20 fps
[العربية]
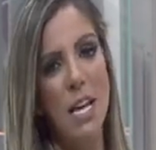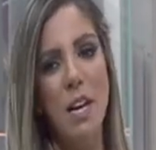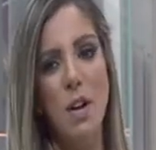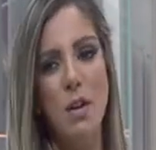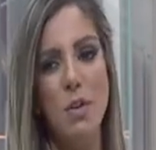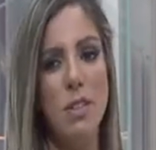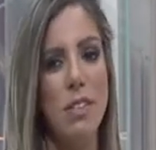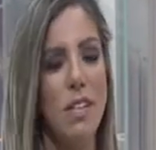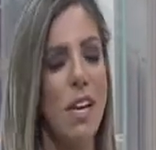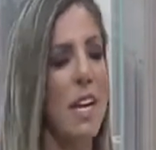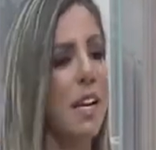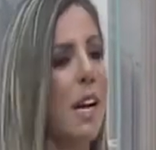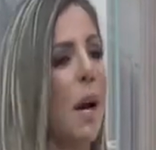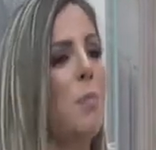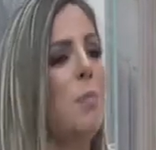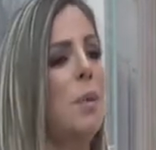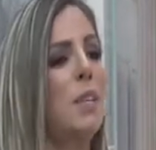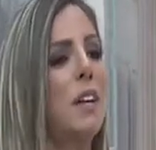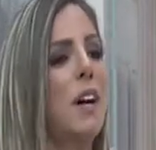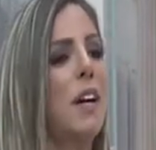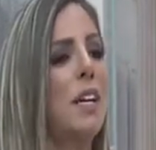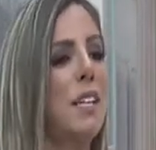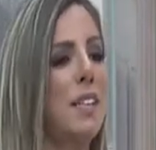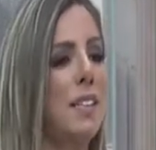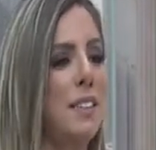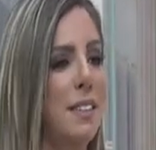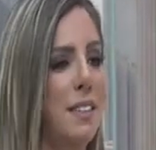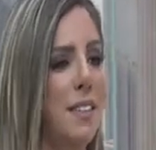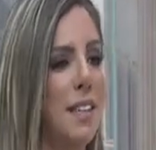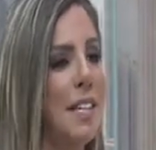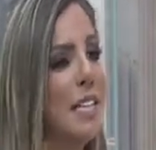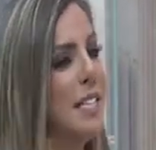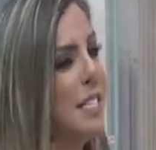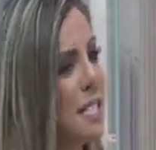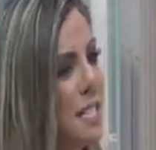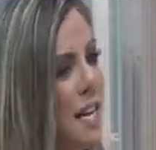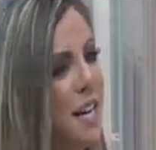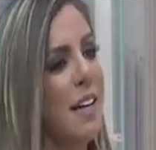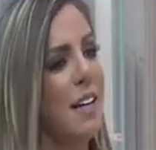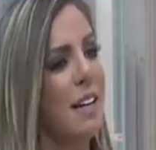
لانه انت هيك عم بتقيدني زي